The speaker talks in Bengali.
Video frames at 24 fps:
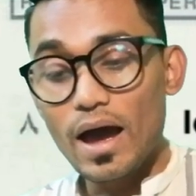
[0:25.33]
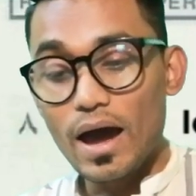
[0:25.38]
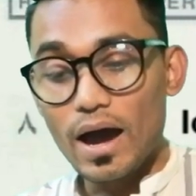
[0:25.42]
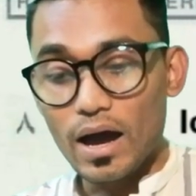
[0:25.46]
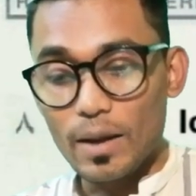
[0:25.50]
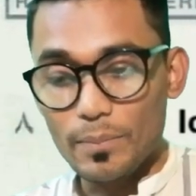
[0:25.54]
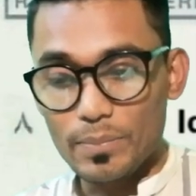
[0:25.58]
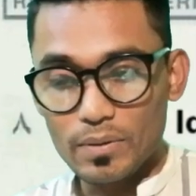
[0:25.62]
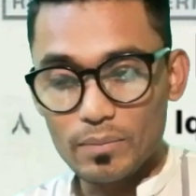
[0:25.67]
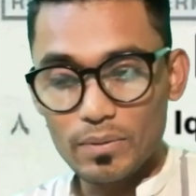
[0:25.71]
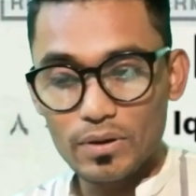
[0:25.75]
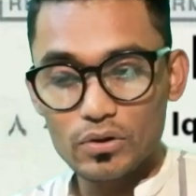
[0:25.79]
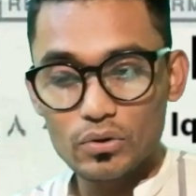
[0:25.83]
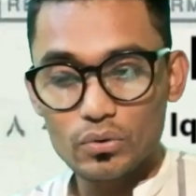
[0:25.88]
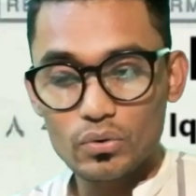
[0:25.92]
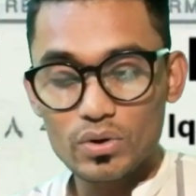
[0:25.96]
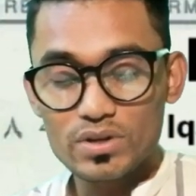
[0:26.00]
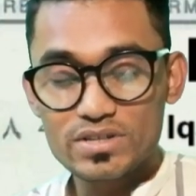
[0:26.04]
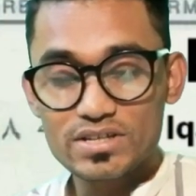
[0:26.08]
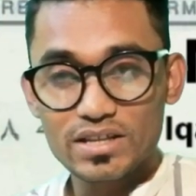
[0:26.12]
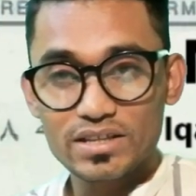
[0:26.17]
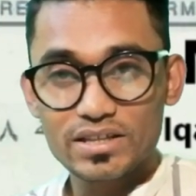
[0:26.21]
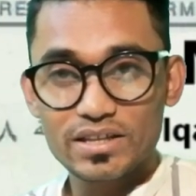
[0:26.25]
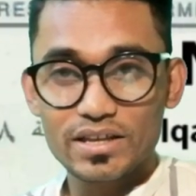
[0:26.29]
আপনারা ভালো করে
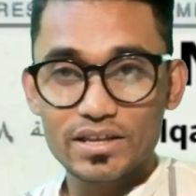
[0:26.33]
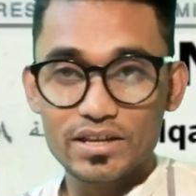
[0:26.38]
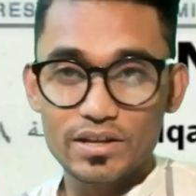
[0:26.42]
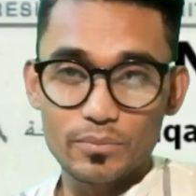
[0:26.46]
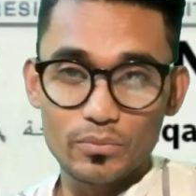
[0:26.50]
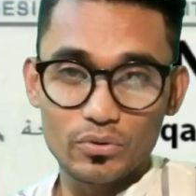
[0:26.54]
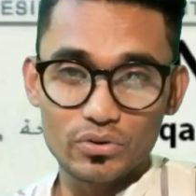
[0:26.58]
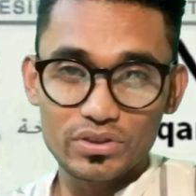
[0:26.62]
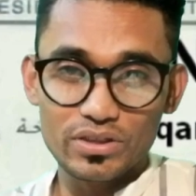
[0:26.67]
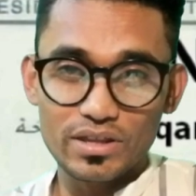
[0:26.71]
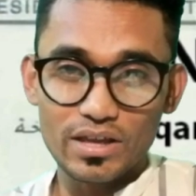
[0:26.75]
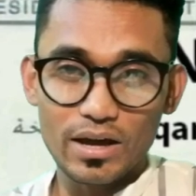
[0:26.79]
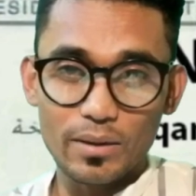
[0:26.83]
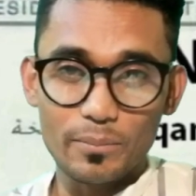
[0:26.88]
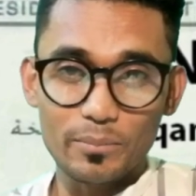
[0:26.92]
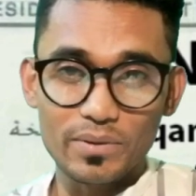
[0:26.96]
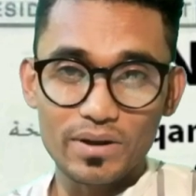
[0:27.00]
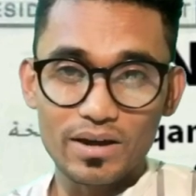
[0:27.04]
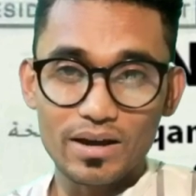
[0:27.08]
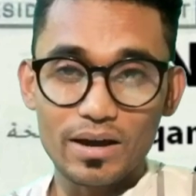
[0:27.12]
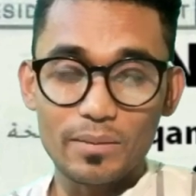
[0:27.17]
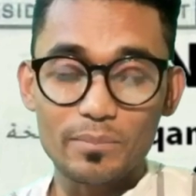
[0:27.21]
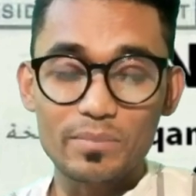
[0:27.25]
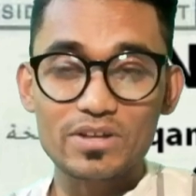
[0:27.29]
জানেন এরই মধ্যে আমরা
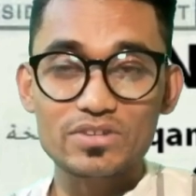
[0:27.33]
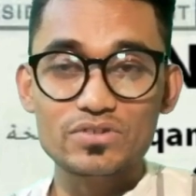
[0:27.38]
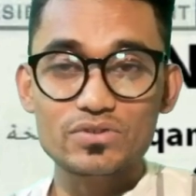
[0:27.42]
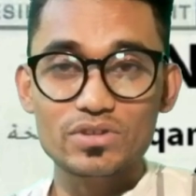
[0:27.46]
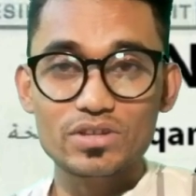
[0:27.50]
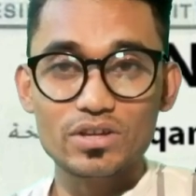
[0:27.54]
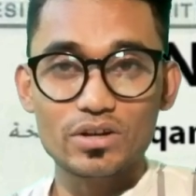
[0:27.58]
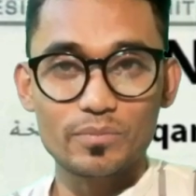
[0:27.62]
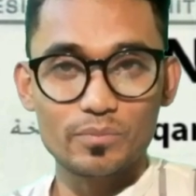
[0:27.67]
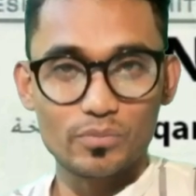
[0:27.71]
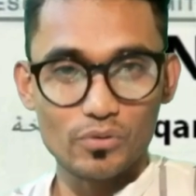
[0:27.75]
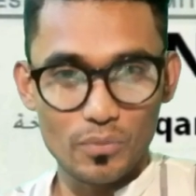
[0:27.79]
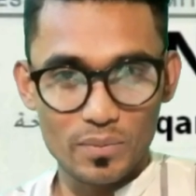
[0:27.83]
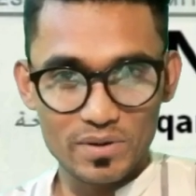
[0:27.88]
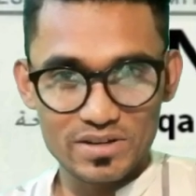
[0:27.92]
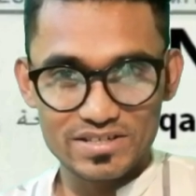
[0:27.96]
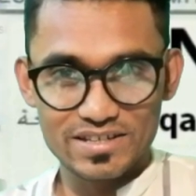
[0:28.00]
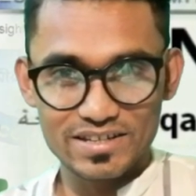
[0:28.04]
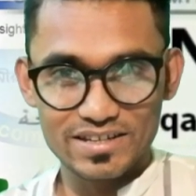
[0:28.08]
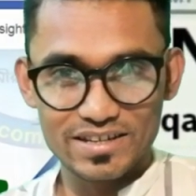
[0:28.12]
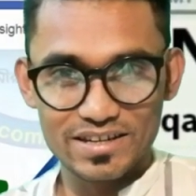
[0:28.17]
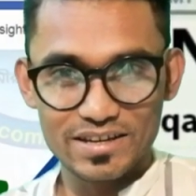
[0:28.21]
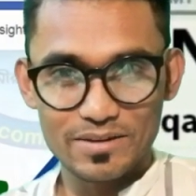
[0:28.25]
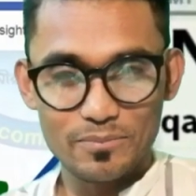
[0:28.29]
আমরা সৌদি আরব
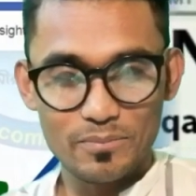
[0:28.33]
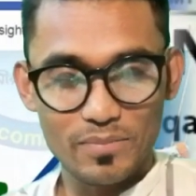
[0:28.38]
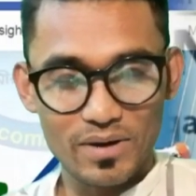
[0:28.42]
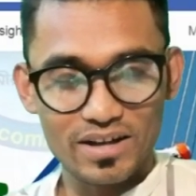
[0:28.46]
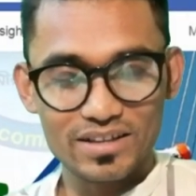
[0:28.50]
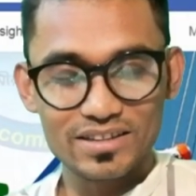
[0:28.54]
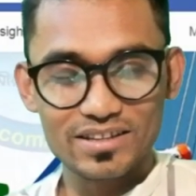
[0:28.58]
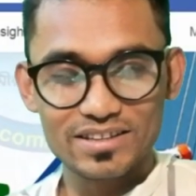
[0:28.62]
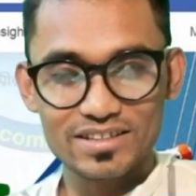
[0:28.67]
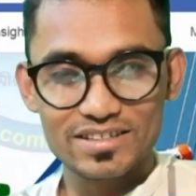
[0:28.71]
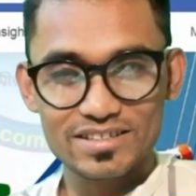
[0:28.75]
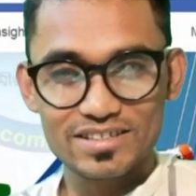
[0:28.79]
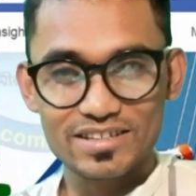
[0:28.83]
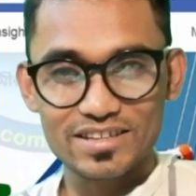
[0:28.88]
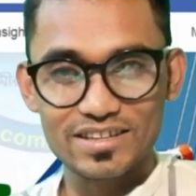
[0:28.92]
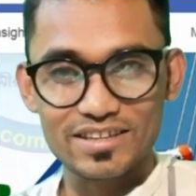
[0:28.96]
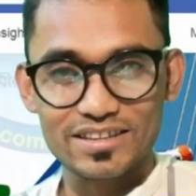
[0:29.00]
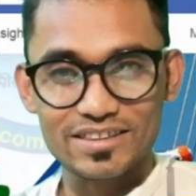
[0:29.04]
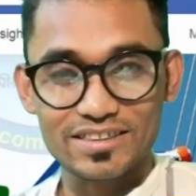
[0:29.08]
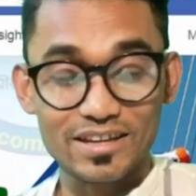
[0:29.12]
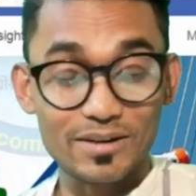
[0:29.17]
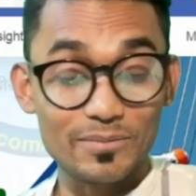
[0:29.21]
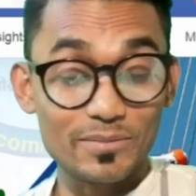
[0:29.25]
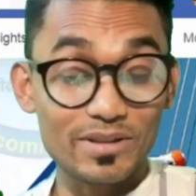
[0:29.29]
প্রবাসী বাংলাদেশি
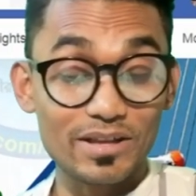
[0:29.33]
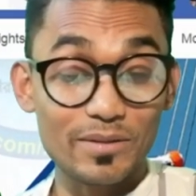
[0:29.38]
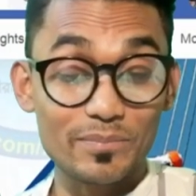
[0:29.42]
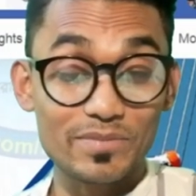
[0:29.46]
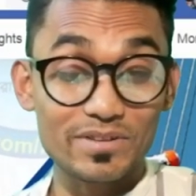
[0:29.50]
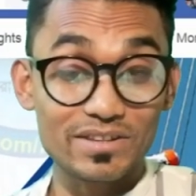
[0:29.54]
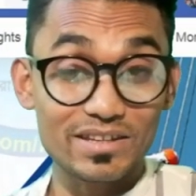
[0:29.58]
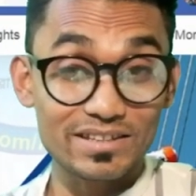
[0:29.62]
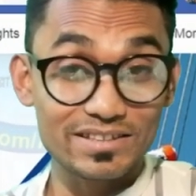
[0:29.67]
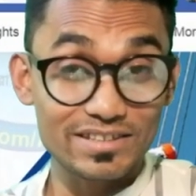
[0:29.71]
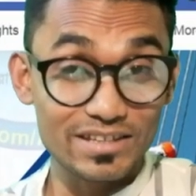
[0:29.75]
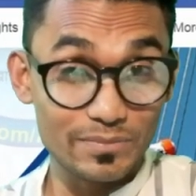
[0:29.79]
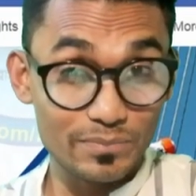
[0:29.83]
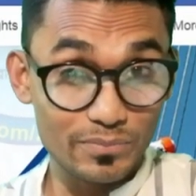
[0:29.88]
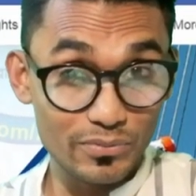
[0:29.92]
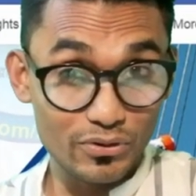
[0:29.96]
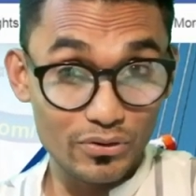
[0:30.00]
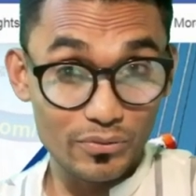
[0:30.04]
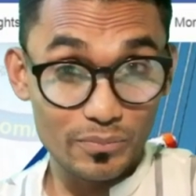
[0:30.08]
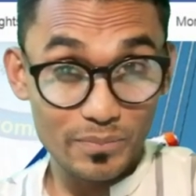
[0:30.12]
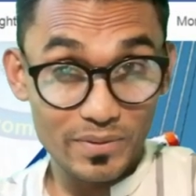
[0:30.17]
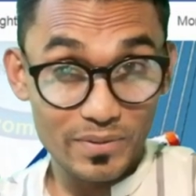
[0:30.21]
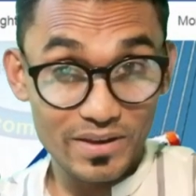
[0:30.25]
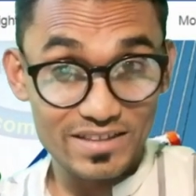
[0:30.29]
তার মানে আপনাদের যে
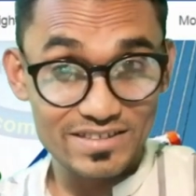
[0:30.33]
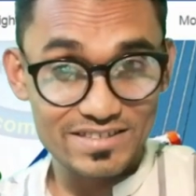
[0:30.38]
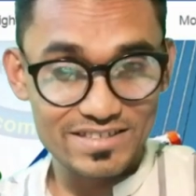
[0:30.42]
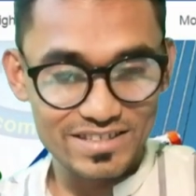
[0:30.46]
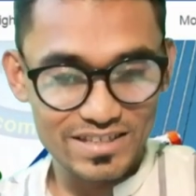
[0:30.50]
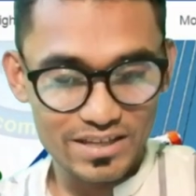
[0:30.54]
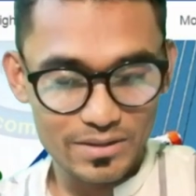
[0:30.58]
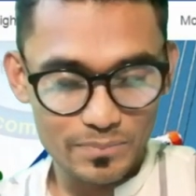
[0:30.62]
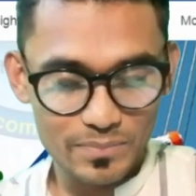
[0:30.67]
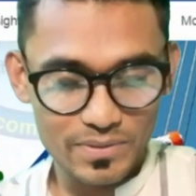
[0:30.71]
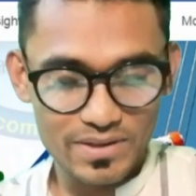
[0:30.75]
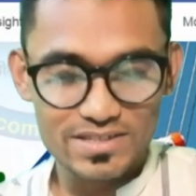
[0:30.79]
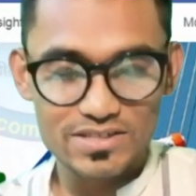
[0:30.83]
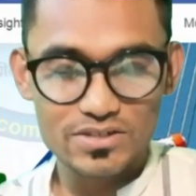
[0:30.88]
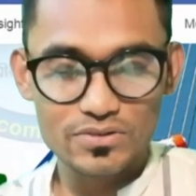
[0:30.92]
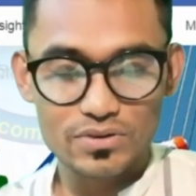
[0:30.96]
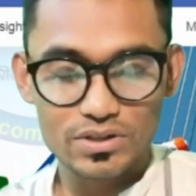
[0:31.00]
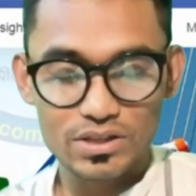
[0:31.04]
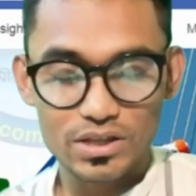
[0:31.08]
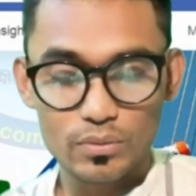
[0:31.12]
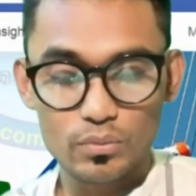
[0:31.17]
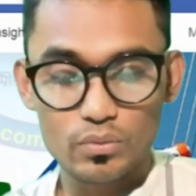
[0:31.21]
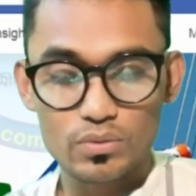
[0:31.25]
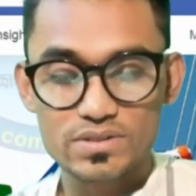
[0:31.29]
প্রিয় পেজ সেই পেজের
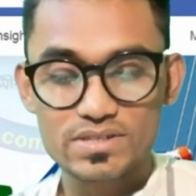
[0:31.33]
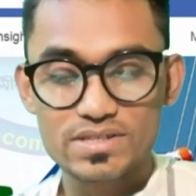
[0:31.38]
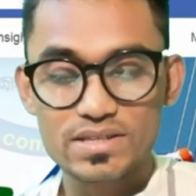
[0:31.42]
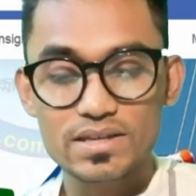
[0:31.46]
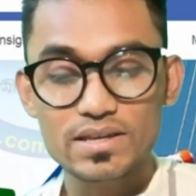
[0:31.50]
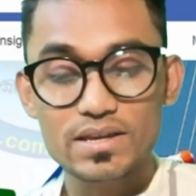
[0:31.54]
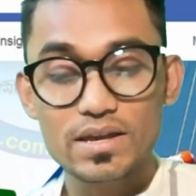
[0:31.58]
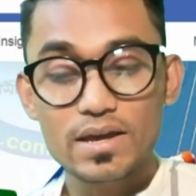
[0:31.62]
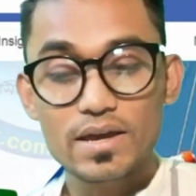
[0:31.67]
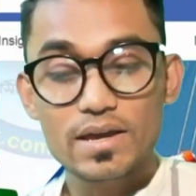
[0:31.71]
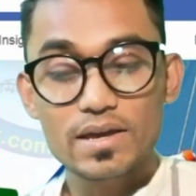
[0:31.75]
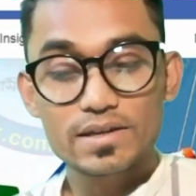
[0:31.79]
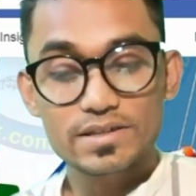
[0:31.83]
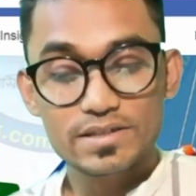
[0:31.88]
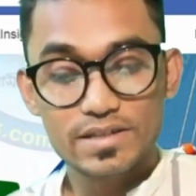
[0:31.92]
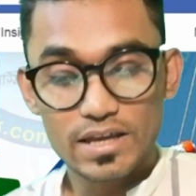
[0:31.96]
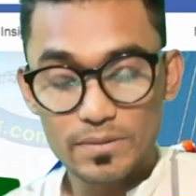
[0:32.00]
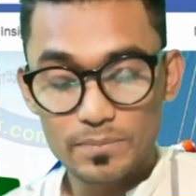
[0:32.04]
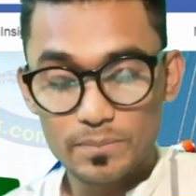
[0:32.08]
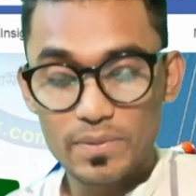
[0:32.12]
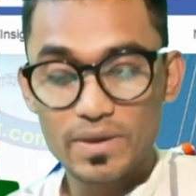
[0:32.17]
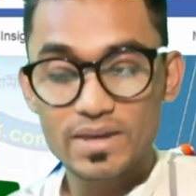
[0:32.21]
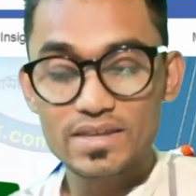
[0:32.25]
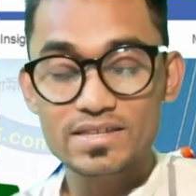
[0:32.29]
কথা বলছি সেই
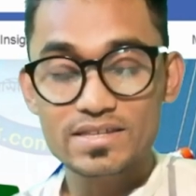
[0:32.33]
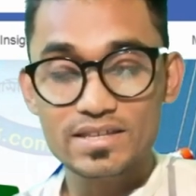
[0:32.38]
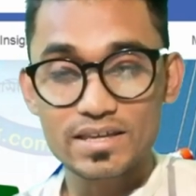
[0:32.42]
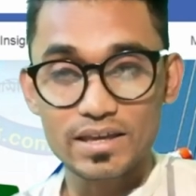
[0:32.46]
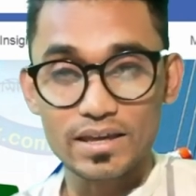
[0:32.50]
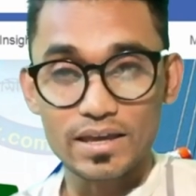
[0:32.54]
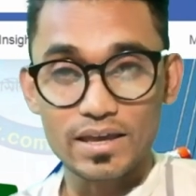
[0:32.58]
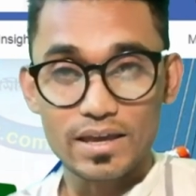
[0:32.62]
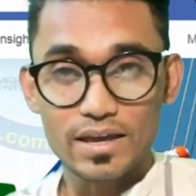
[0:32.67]
পেজে